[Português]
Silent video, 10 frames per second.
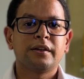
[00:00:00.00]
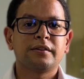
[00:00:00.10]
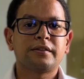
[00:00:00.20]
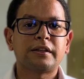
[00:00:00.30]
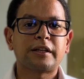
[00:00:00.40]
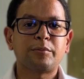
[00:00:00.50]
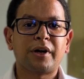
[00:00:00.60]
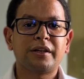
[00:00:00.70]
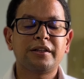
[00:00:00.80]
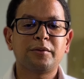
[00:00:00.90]
Santa
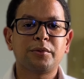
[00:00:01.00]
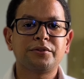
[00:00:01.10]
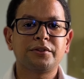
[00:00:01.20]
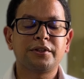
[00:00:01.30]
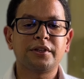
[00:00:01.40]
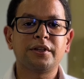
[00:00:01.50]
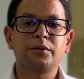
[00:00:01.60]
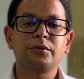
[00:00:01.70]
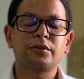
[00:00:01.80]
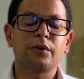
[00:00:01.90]
Maria, Mãe de
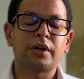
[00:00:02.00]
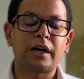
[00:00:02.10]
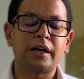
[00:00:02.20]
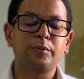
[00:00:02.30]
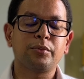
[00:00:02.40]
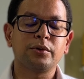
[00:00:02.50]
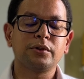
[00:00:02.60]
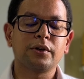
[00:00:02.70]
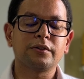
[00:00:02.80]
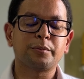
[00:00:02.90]
Deus, rogai por
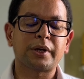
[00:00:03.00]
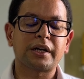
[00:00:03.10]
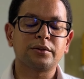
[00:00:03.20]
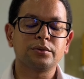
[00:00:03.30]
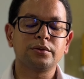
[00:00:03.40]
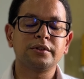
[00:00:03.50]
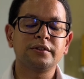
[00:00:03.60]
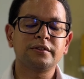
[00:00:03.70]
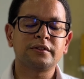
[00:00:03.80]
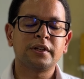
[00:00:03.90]
nós,
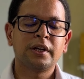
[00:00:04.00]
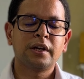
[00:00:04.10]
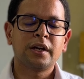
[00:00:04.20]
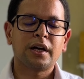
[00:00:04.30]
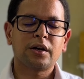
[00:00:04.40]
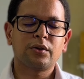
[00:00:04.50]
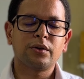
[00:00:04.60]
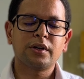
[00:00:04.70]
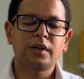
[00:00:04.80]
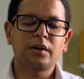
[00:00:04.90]
pecadores,
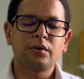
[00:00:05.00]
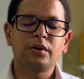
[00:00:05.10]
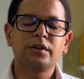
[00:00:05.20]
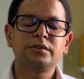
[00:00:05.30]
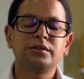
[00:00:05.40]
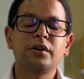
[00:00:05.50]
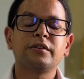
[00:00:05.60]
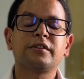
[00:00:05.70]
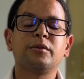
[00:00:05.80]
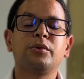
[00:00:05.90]
agora e na hora de
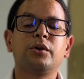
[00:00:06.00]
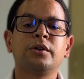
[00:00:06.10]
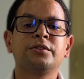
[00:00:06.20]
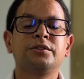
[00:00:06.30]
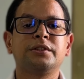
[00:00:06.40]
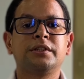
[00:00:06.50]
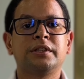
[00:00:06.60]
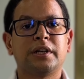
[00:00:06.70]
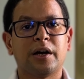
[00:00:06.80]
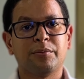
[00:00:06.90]
nossa morte.
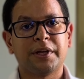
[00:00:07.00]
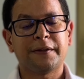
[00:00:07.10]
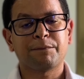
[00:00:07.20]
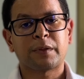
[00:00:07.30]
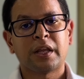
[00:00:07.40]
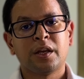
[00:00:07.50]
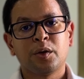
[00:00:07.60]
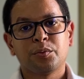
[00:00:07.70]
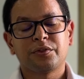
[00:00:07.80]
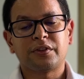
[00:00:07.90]
Amém.
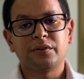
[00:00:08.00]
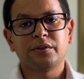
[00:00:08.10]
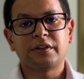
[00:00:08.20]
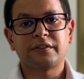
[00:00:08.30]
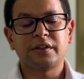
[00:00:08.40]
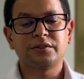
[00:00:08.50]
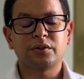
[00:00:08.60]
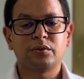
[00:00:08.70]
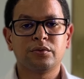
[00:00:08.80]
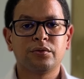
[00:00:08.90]
O Senhor
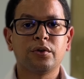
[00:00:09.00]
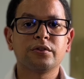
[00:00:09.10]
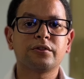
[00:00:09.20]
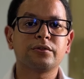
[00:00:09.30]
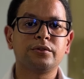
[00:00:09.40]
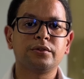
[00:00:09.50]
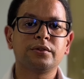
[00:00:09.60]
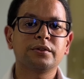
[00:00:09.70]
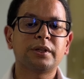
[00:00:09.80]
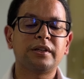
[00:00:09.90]
esteja
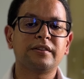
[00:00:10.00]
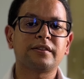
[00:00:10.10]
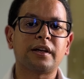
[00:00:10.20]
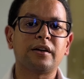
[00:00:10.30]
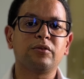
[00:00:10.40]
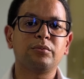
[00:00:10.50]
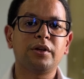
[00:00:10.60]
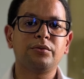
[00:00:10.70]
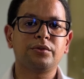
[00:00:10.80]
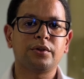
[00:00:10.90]
convosco, Ele está no
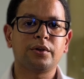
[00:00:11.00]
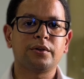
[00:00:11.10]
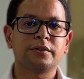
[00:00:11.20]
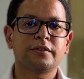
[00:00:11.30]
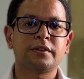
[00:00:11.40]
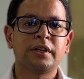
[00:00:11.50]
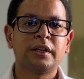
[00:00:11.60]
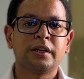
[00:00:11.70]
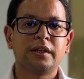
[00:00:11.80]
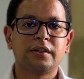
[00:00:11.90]
meio de nós.
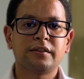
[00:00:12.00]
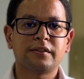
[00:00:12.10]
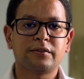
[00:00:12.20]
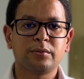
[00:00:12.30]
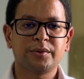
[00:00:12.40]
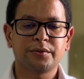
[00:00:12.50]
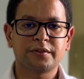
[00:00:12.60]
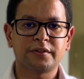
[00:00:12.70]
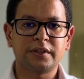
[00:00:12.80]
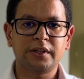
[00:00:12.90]
Que desça sobre
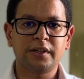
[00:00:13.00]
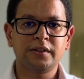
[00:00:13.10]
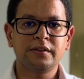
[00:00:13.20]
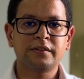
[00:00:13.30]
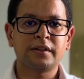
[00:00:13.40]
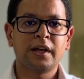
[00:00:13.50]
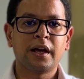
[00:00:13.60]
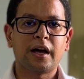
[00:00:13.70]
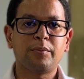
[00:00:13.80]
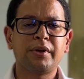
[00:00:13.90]
vocês
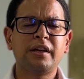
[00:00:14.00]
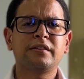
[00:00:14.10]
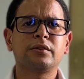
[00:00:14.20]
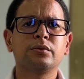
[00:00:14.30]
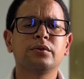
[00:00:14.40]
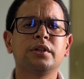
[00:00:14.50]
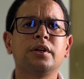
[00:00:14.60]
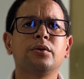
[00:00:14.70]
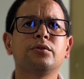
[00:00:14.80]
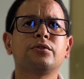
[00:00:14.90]
a bênção do
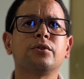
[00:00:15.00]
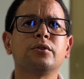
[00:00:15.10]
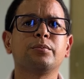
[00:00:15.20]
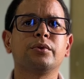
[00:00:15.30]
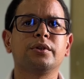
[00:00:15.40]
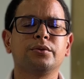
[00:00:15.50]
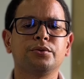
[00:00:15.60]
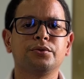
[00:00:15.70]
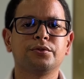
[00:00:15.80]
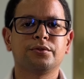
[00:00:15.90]
Deus
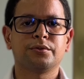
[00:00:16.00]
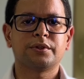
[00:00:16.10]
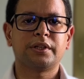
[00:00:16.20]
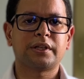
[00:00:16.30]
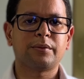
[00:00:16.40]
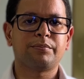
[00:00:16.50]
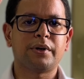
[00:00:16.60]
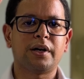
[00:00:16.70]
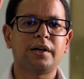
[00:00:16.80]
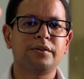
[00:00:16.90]
Todo-Poderoso, Ele que é
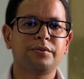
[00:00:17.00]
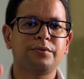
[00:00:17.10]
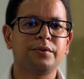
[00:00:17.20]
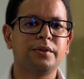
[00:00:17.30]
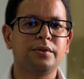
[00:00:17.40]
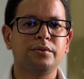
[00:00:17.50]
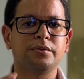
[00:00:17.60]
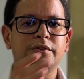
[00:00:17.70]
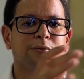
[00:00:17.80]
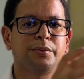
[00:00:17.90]
Pai,
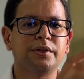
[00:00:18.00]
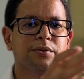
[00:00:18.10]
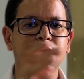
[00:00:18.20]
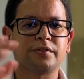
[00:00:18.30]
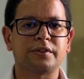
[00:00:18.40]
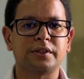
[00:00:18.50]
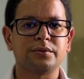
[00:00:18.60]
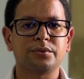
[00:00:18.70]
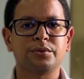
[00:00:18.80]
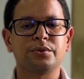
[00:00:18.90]
Filho e Espírito
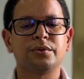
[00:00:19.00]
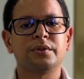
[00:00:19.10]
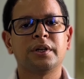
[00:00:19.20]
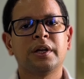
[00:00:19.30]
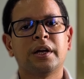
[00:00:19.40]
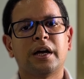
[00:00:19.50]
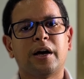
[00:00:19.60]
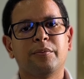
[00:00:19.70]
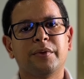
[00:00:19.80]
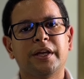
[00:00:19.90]
Santo.
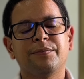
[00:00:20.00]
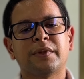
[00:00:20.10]
Amém.